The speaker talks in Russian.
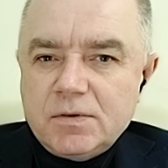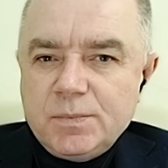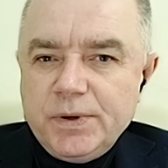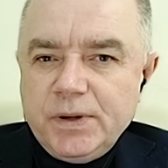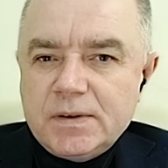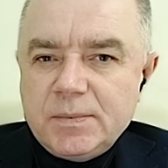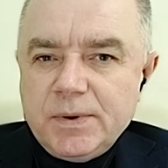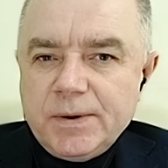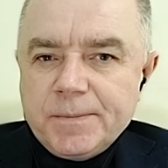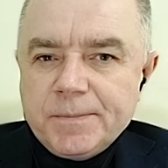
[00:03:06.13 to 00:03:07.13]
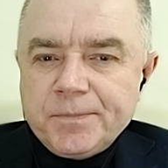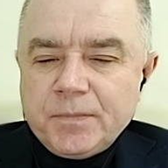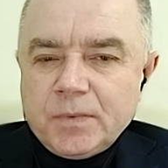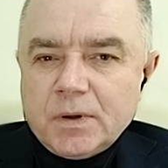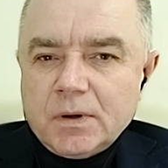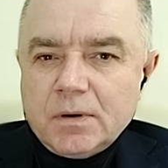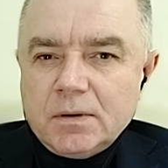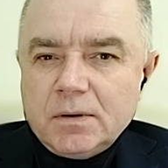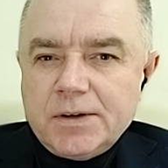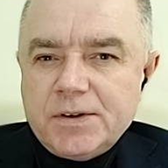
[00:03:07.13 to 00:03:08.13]
То есть, в принципе,
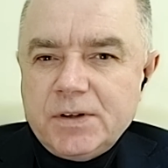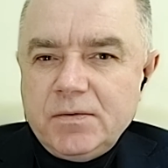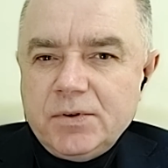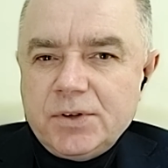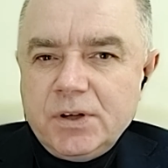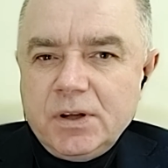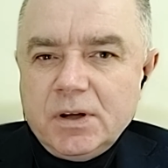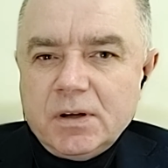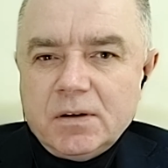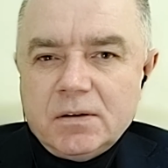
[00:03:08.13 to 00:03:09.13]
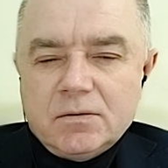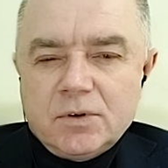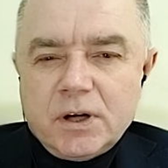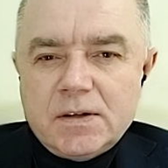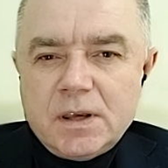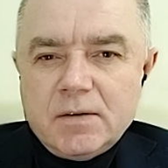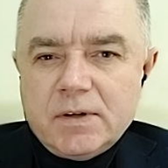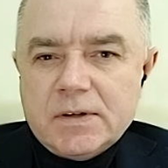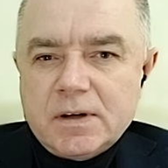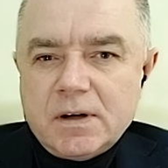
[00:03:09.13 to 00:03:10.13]
э, начать движение украинские
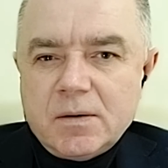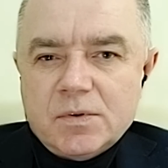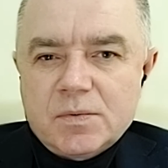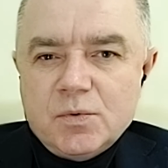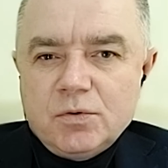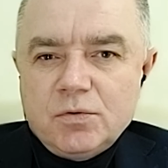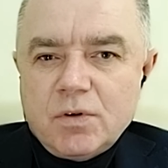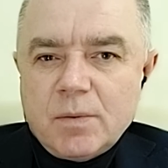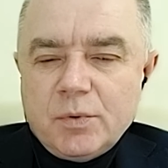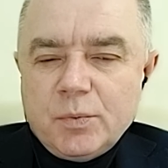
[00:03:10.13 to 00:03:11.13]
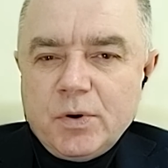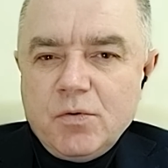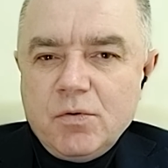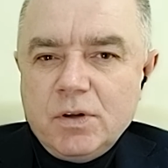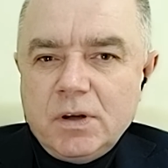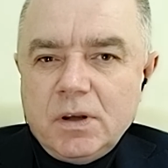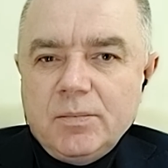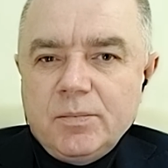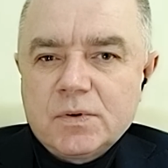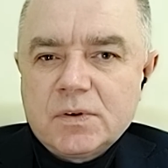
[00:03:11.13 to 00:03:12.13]
войска смогут только по погоде
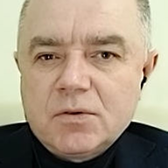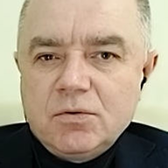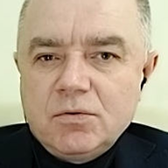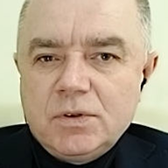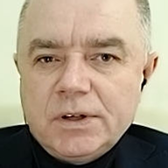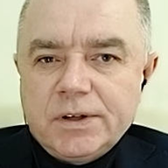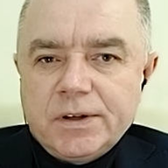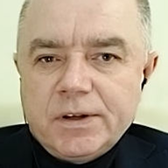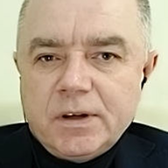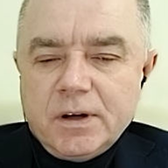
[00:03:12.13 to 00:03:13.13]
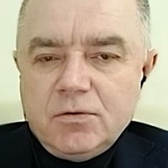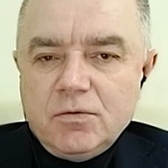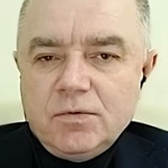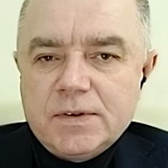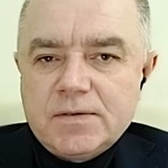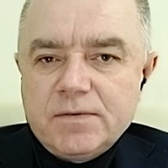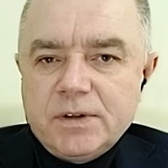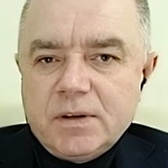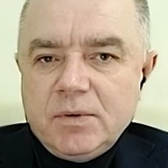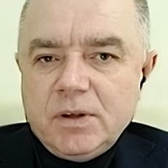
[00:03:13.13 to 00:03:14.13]
и по заходу техники. Готовность в
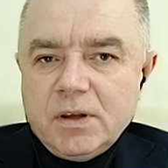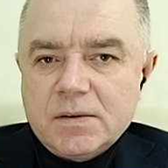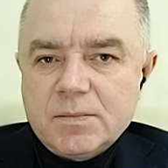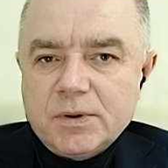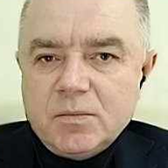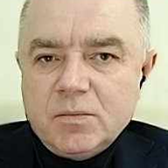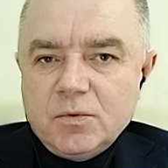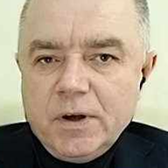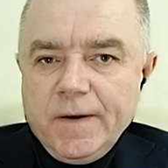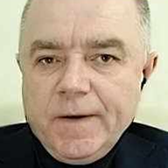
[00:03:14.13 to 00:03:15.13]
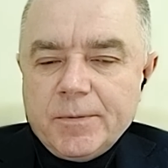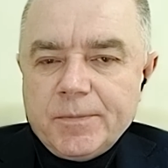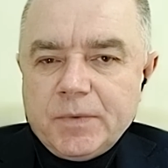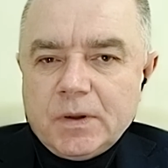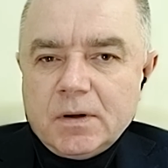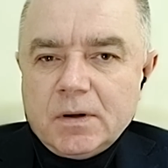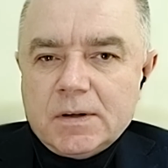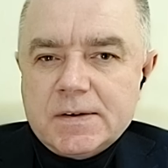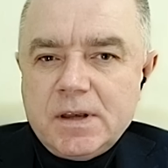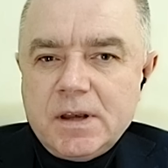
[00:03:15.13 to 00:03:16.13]
этом есть, потому
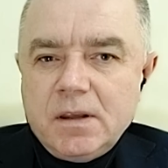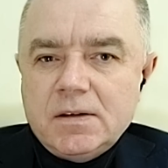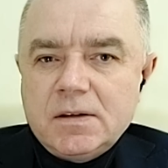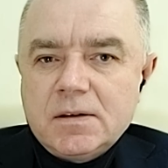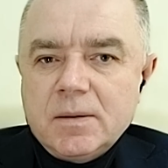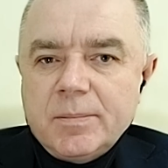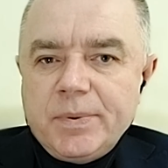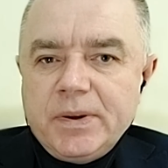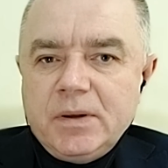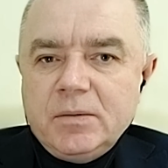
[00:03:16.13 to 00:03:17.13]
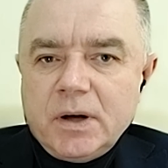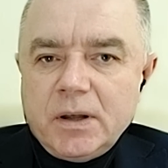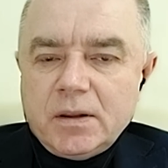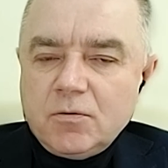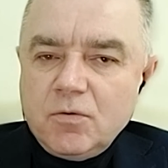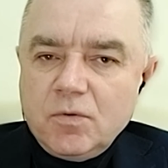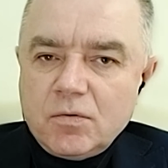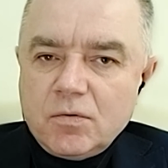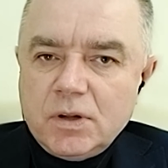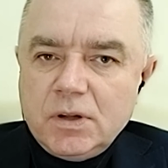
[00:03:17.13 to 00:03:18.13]
россияне, естественно, понимая
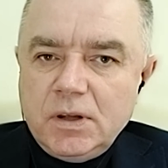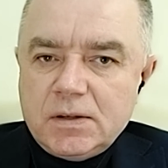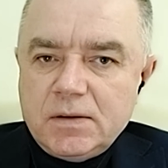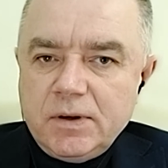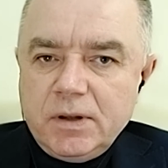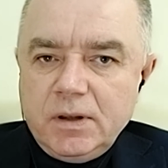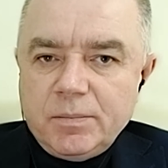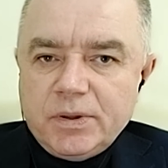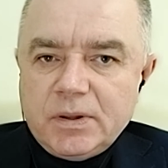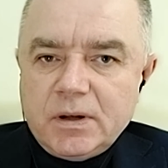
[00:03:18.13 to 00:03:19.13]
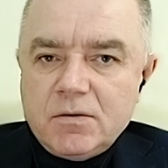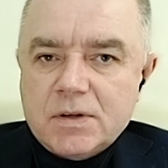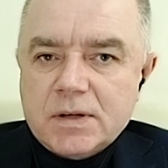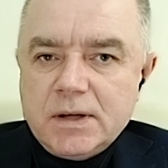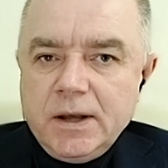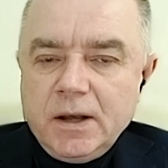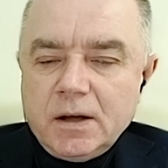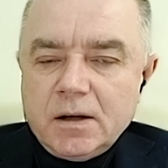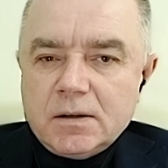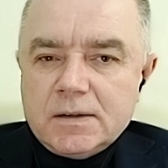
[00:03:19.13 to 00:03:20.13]
такого рода действия, они пытаются
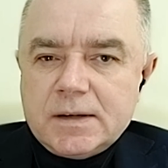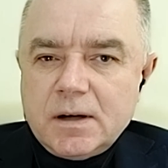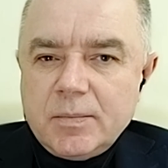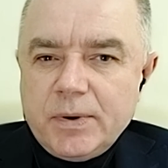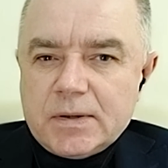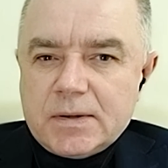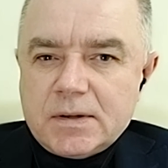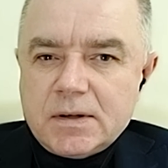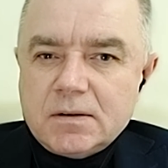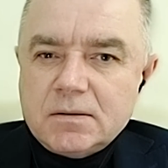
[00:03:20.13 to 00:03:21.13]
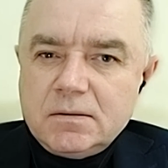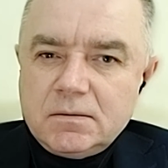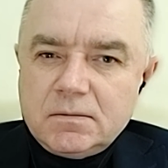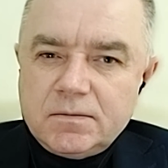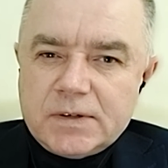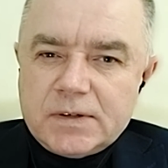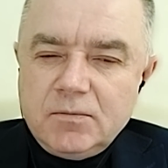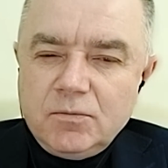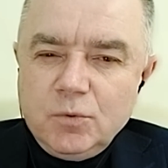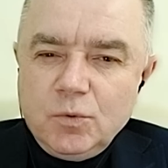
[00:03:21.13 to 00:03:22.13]
закопаться. В
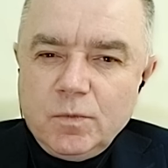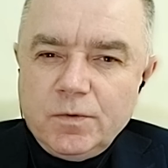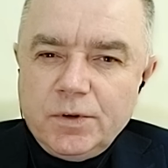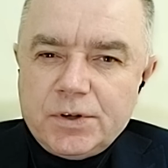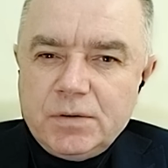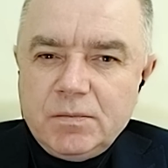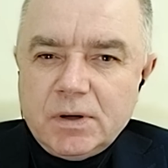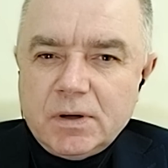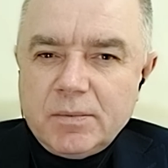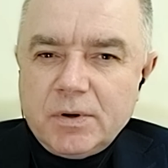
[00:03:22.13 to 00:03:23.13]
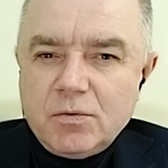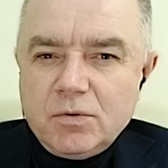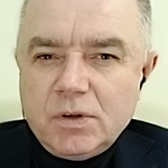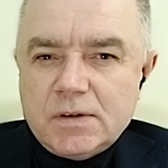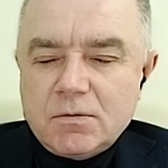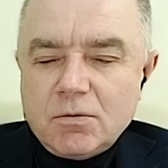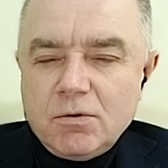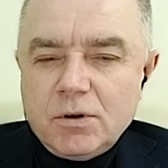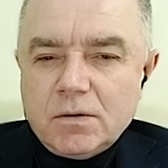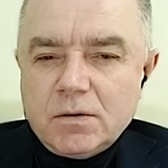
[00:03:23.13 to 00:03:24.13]
основном в режиме оборону они
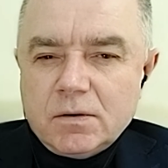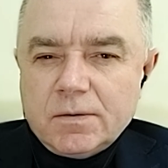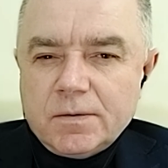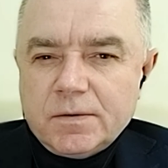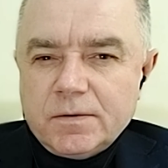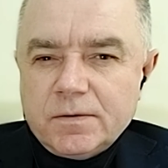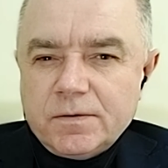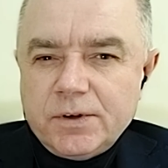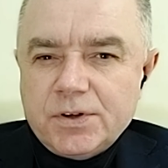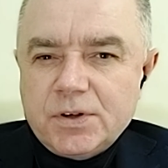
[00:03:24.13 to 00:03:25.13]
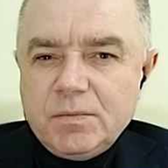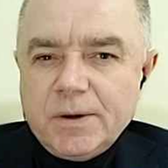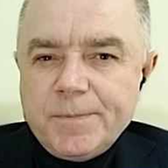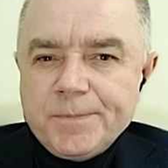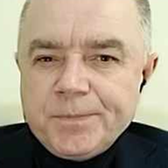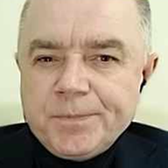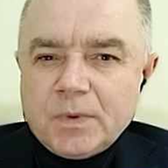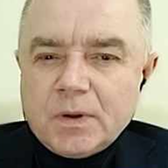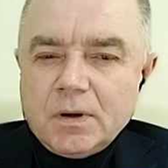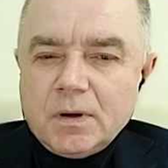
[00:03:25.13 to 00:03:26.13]
строят в режиме
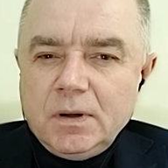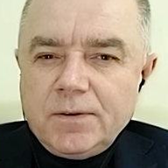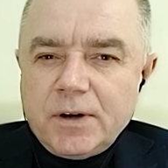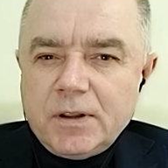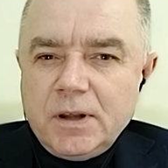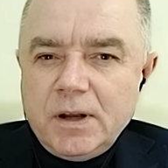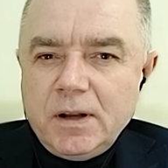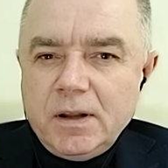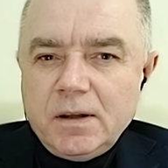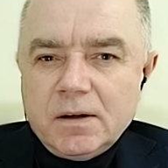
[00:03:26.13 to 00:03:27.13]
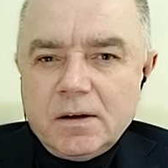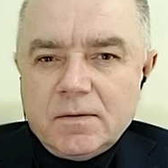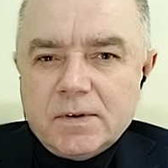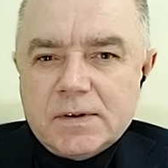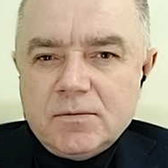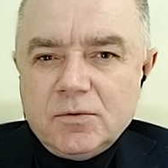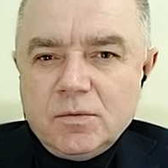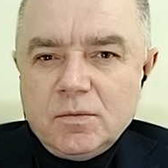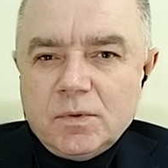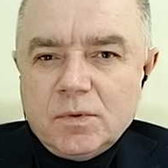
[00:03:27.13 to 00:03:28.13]
Э, не фронтальной, а в
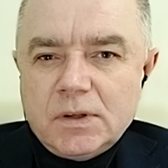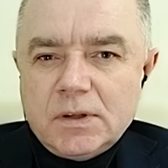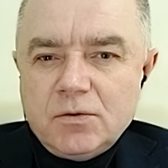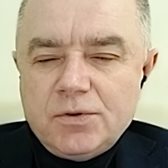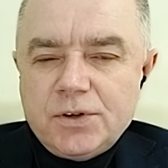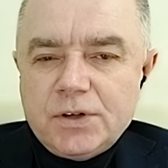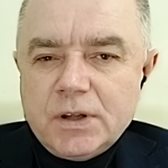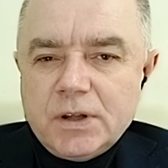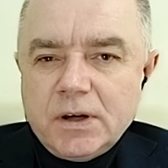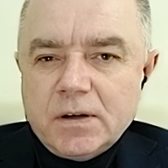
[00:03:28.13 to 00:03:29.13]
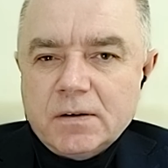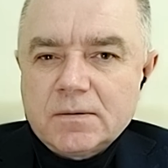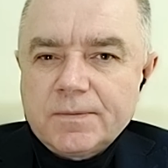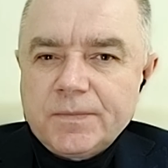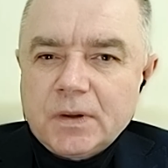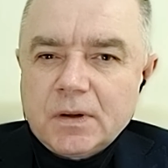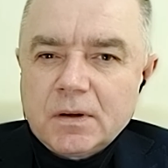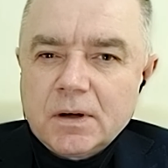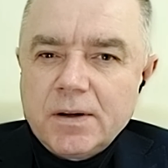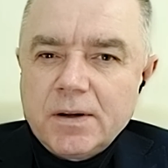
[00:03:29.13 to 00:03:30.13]
основном это точечная э,
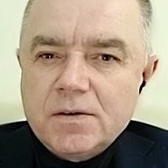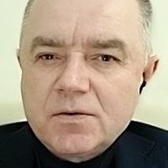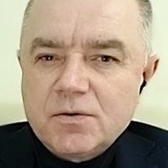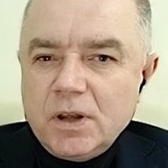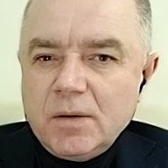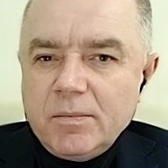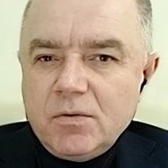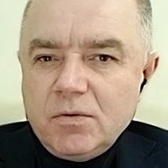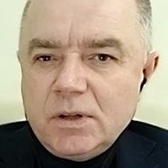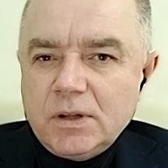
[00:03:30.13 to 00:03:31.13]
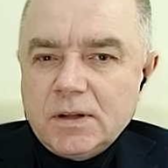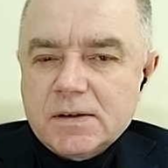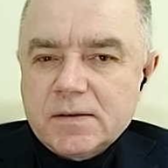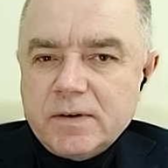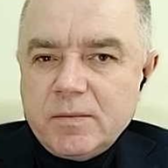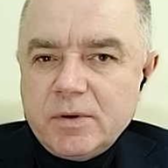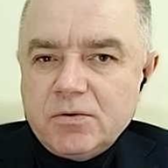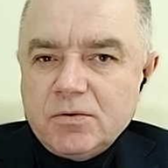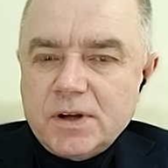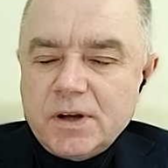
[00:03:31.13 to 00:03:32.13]
гарнизонная оборона, так
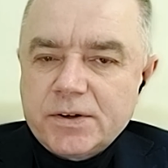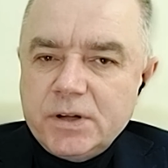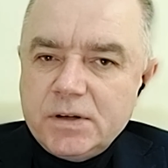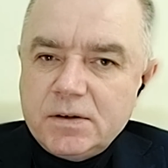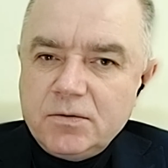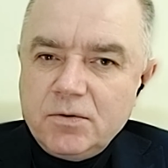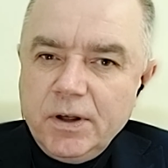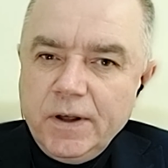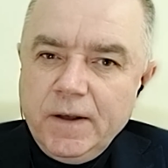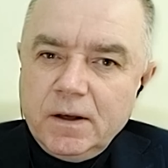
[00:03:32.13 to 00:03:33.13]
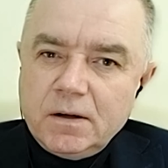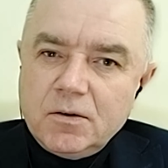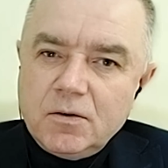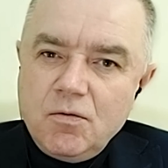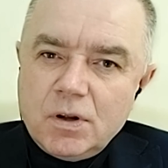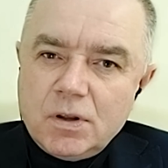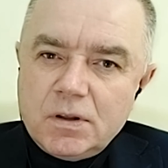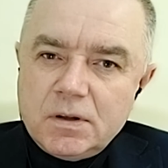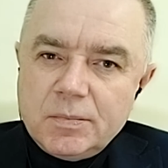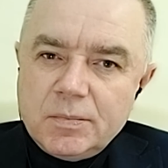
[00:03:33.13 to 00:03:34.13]
называемая. То есть каждое село, э,
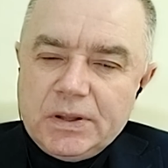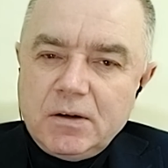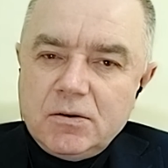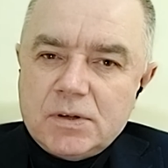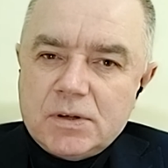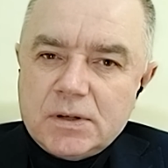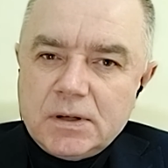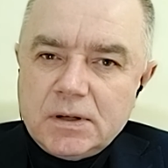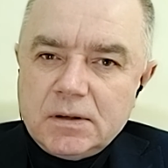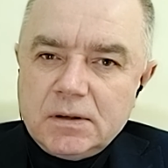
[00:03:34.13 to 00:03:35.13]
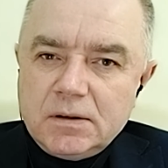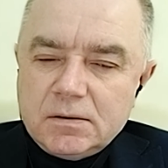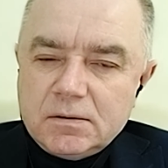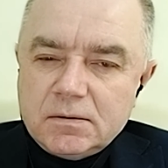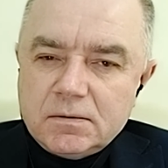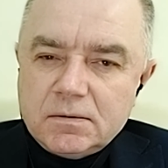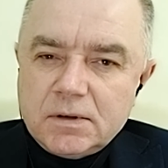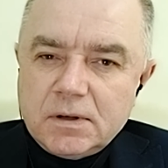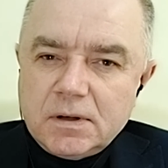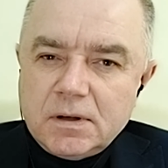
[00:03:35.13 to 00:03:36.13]
город пытаются
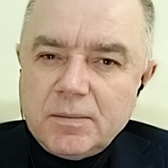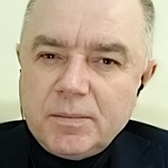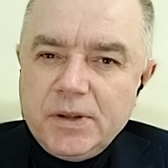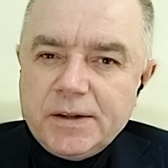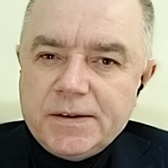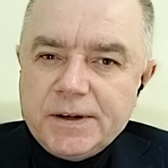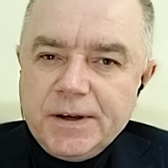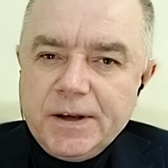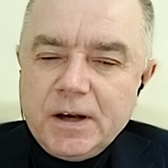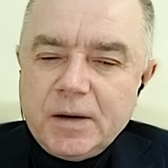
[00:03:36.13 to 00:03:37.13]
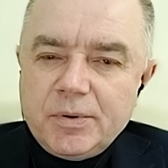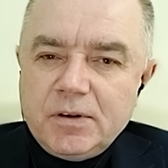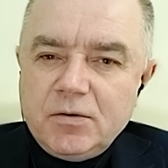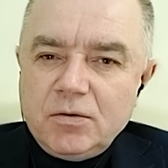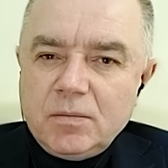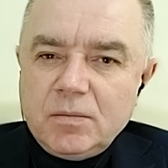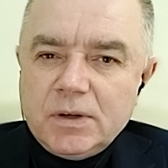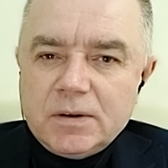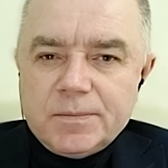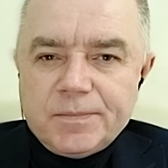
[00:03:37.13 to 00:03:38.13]
а, а, обнять
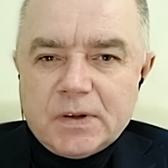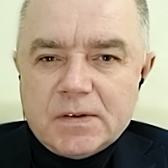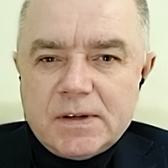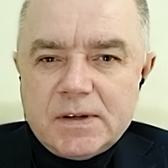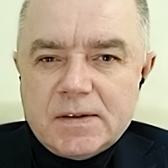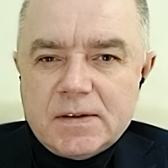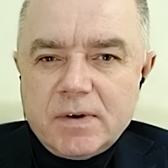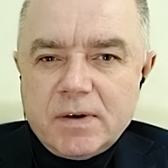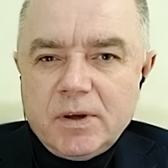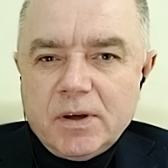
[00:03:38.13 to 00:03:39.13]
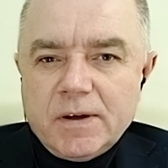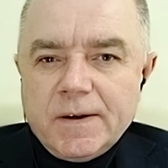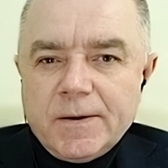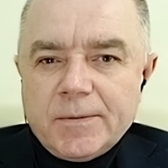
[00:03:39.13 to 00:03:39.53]
определенными средствами,